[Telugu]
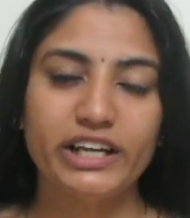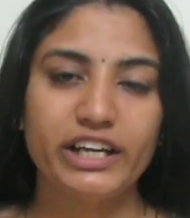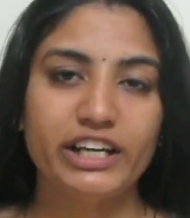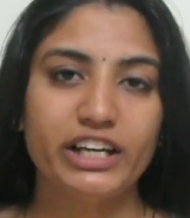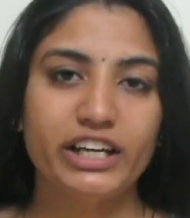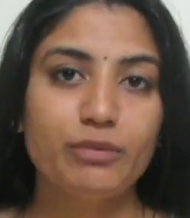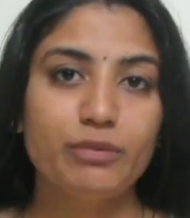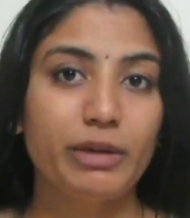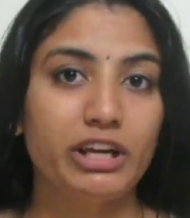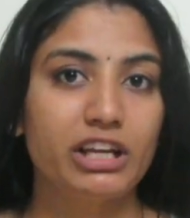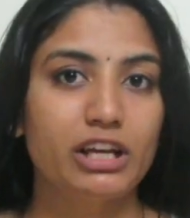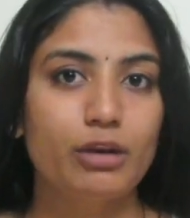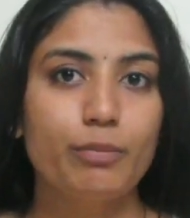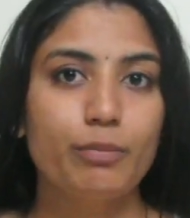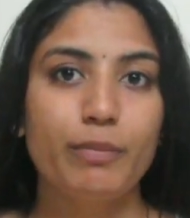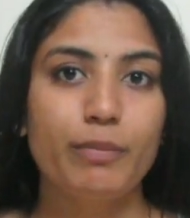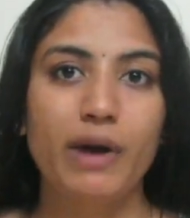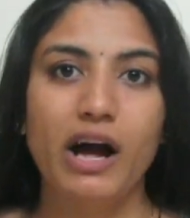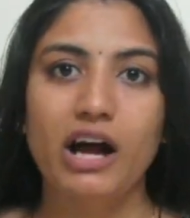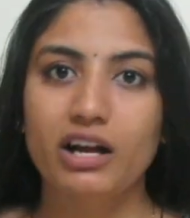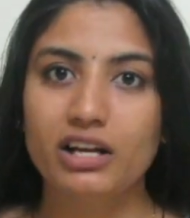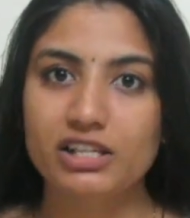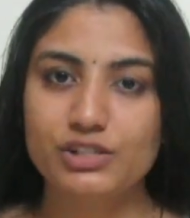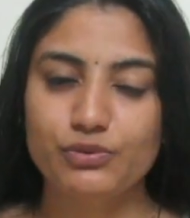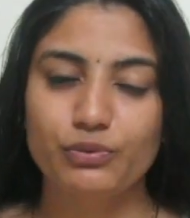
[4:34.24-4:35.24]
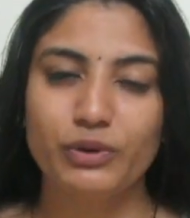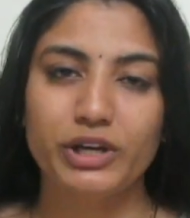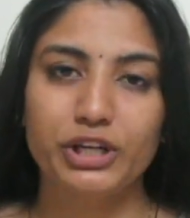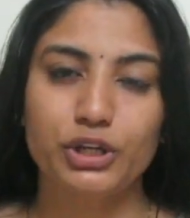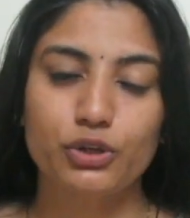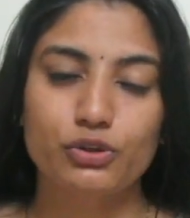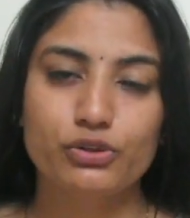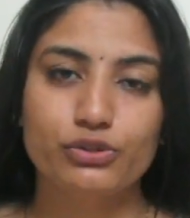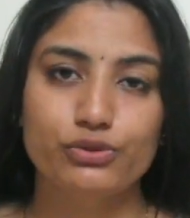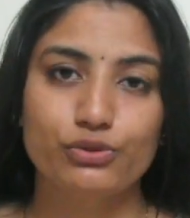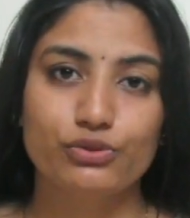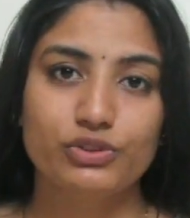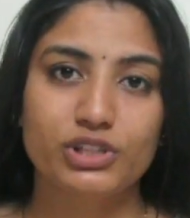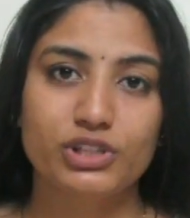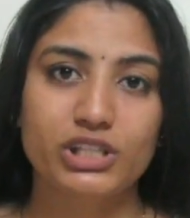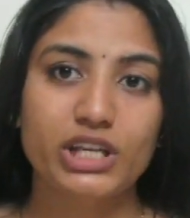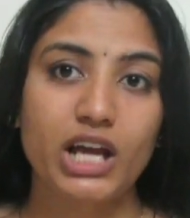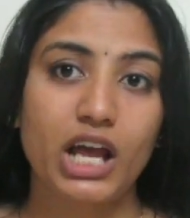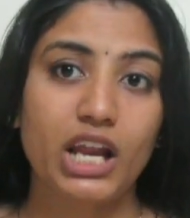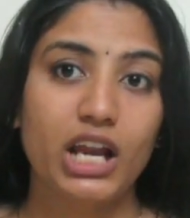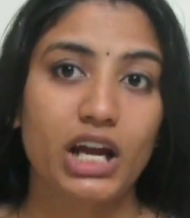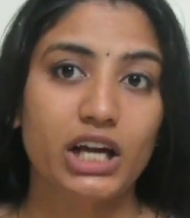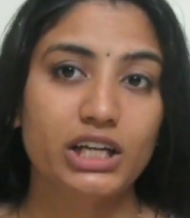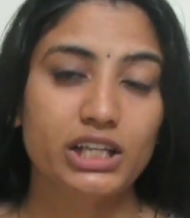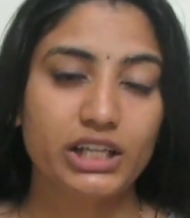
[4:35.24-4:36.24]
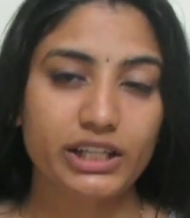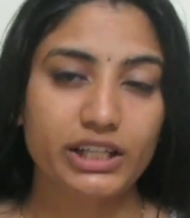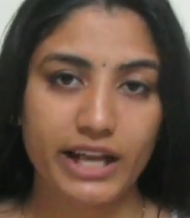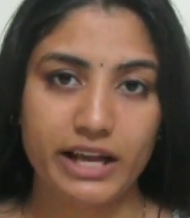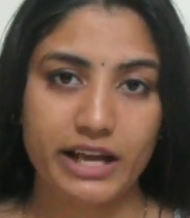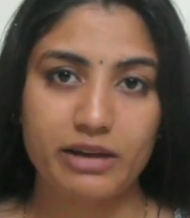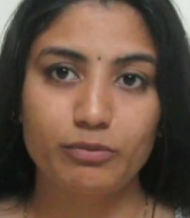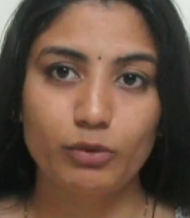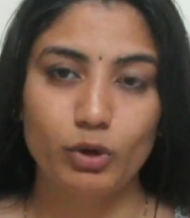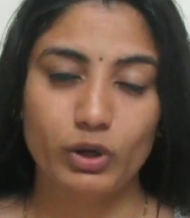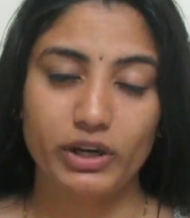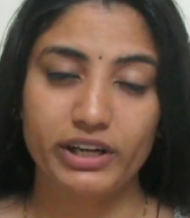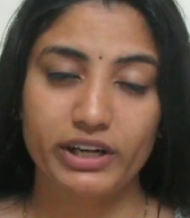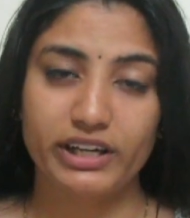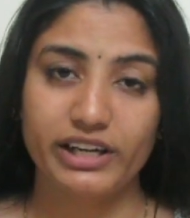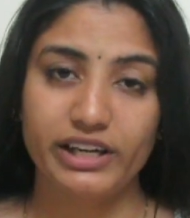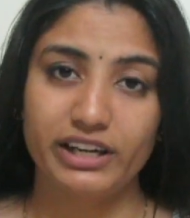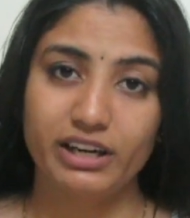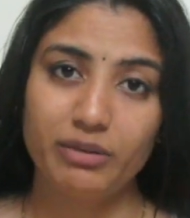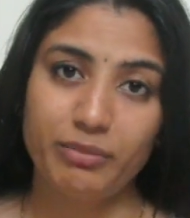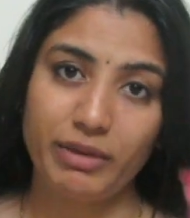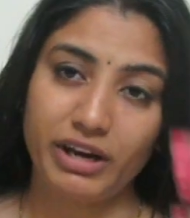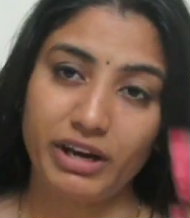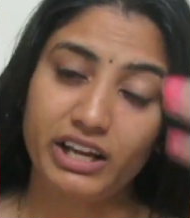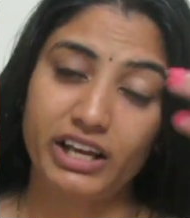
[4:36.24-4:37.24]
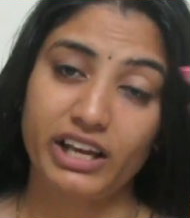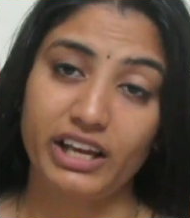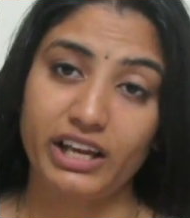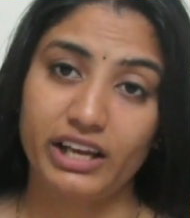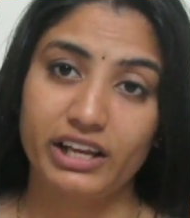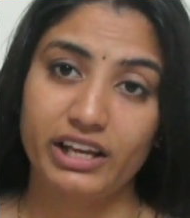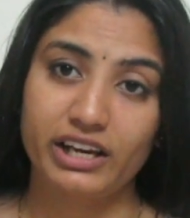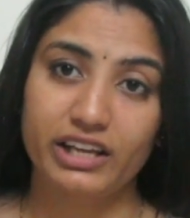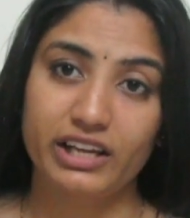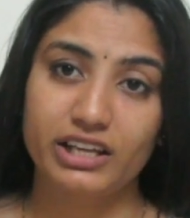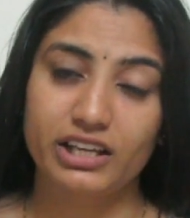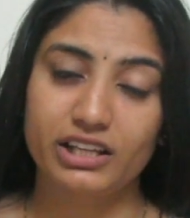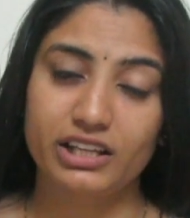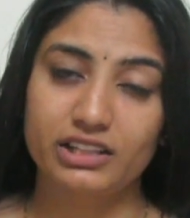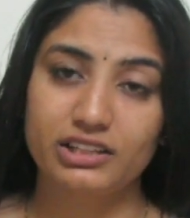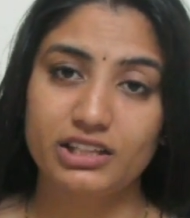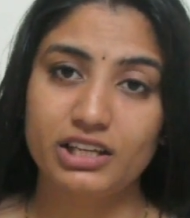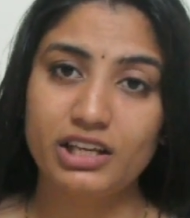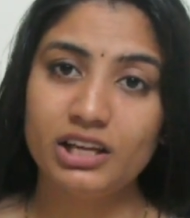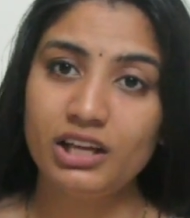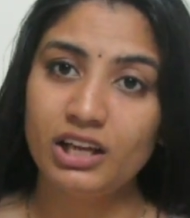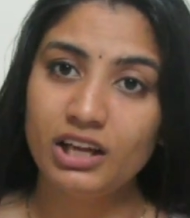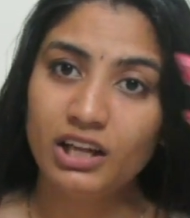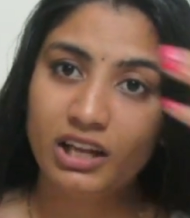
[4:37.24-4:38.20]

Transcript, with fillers: ఏంటంటే మనకి బాగా స్వెట్ వస్తుంది అలాంటి టైంలో ఏంటంటే మన హెయిర్ అనేది